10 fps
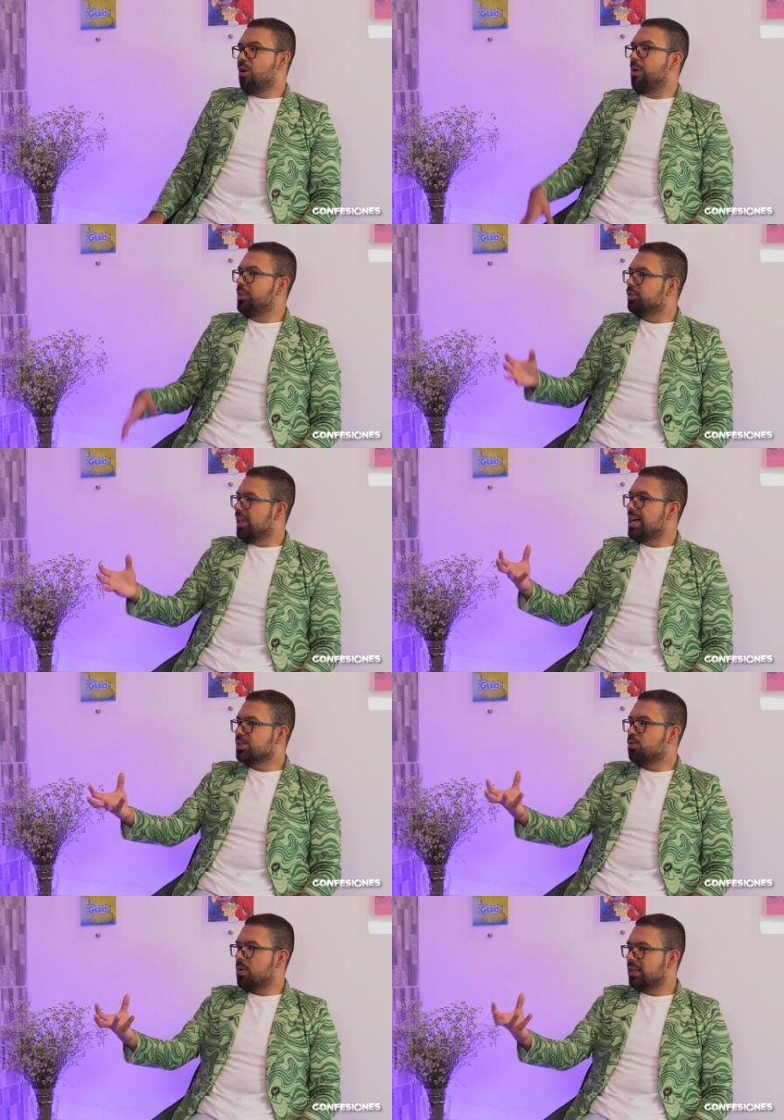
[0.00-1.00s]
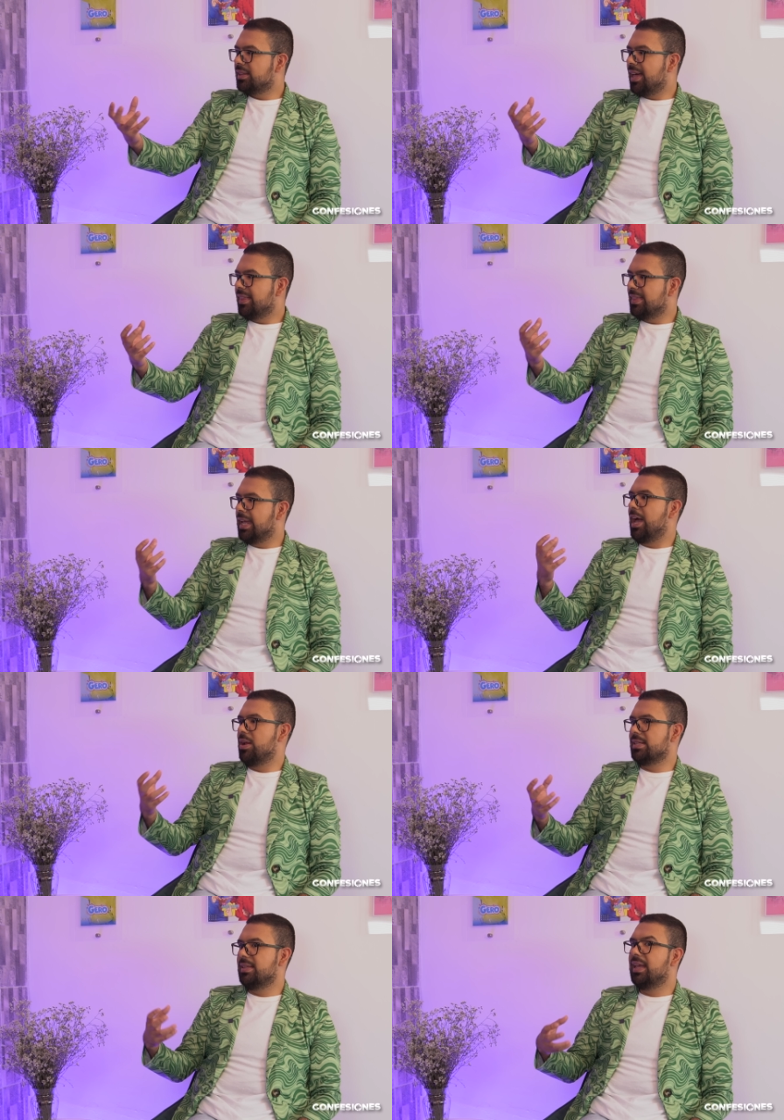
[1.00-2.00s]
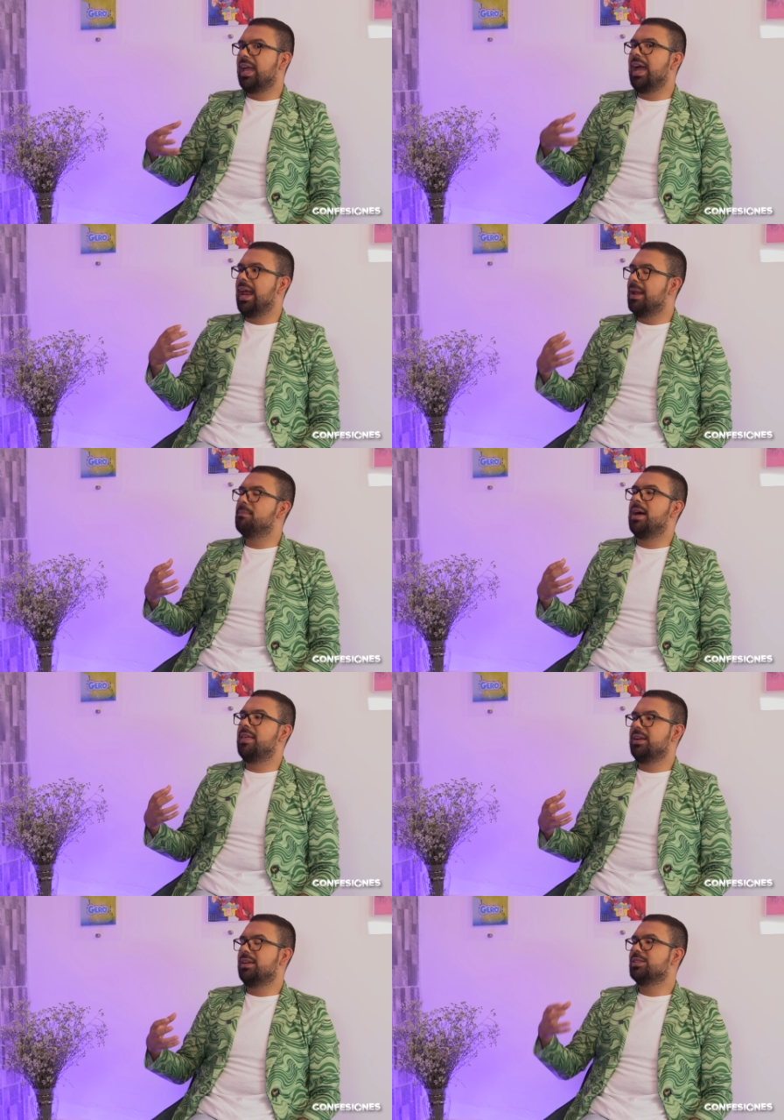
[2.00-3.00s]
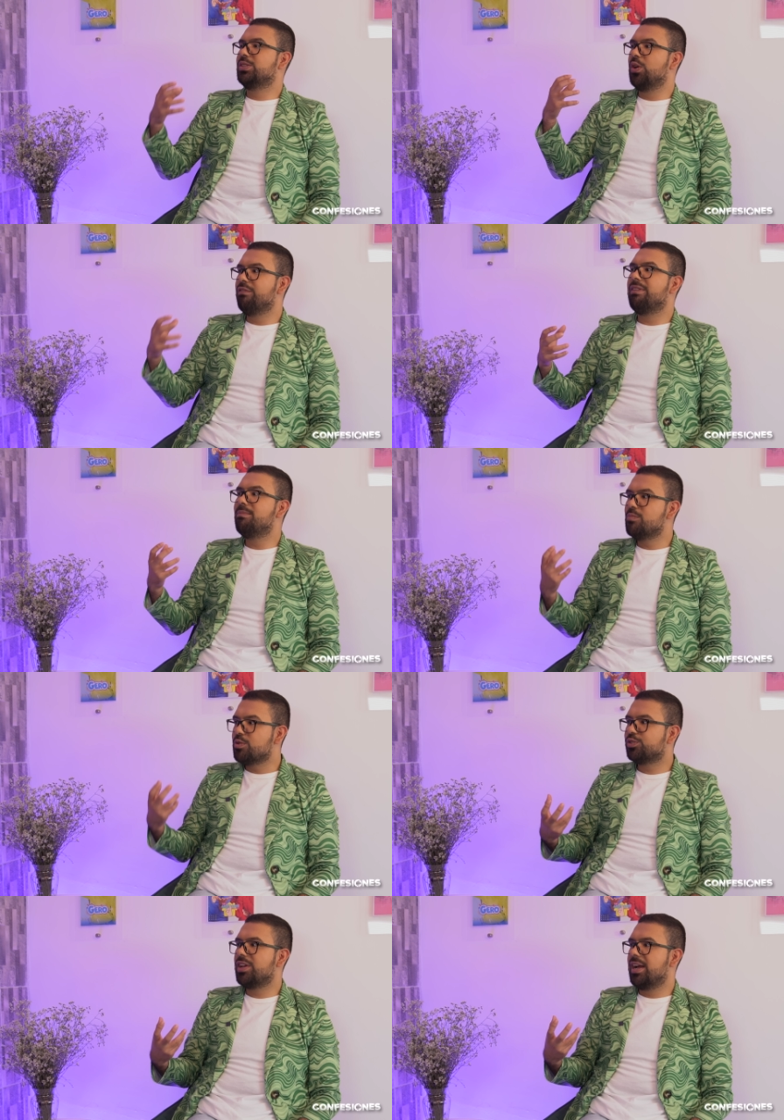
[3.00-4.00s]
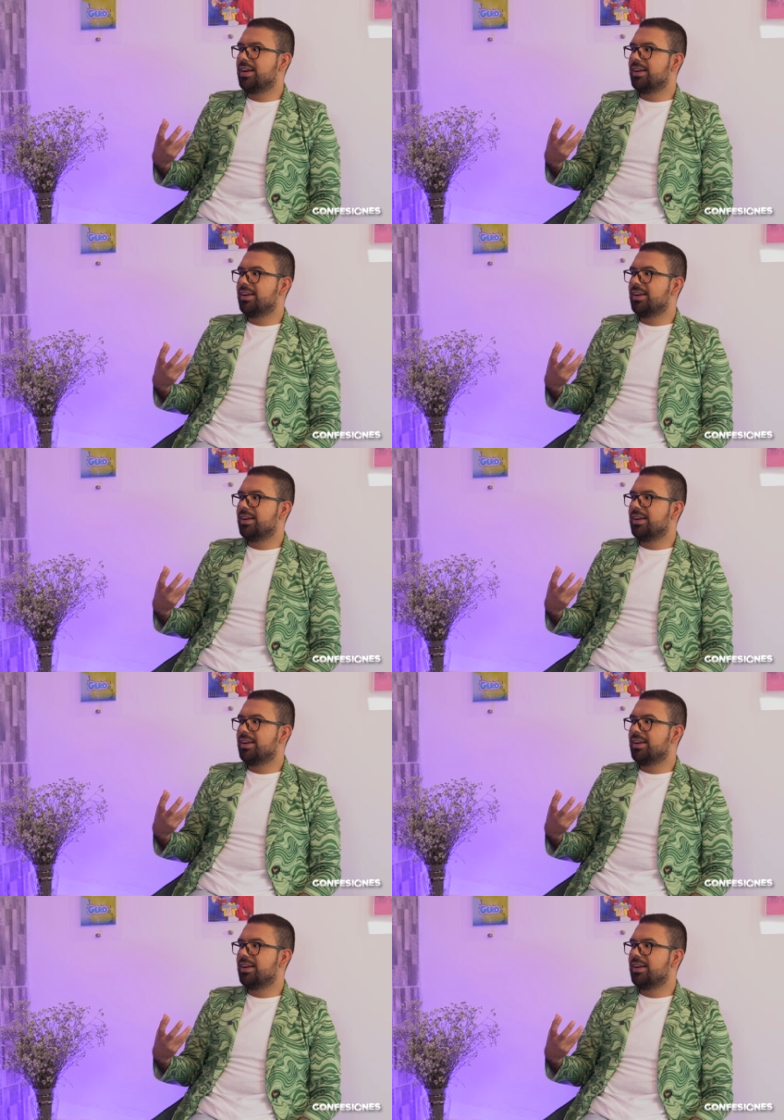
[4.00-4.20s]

¿Cuándo te das cuenta de que ahora sí, de que a la madre, soy famosa?